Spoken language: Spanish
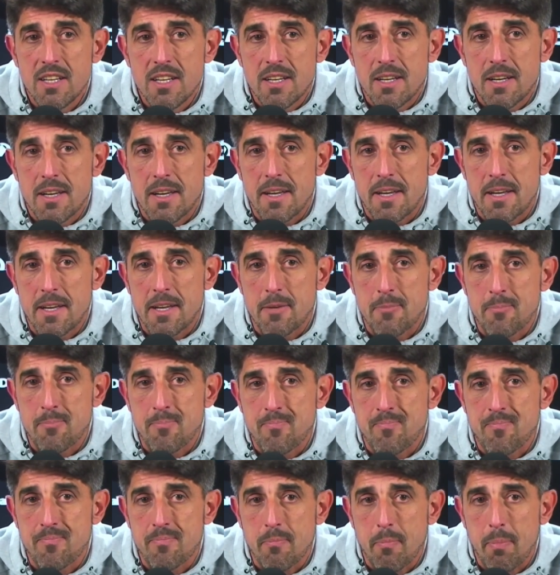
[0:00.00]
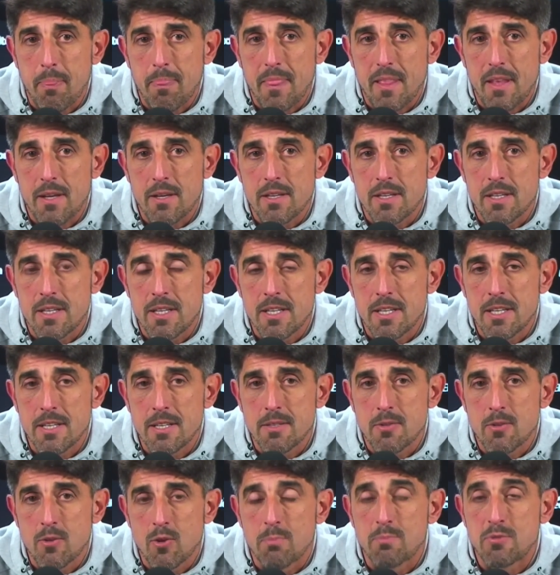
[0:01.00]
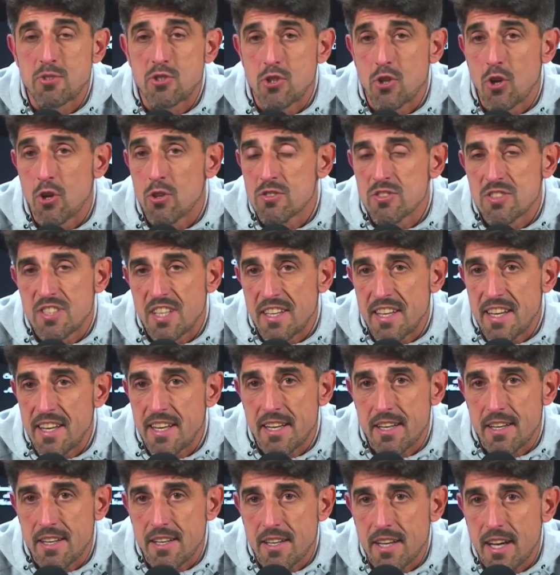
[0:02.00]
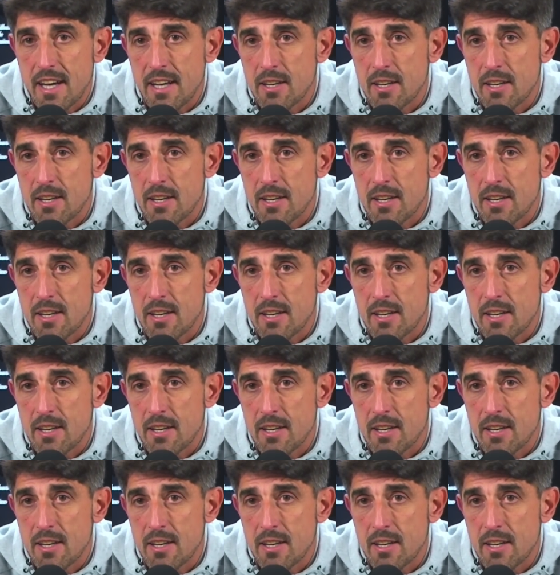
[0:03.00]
Em, eh, opción tener a,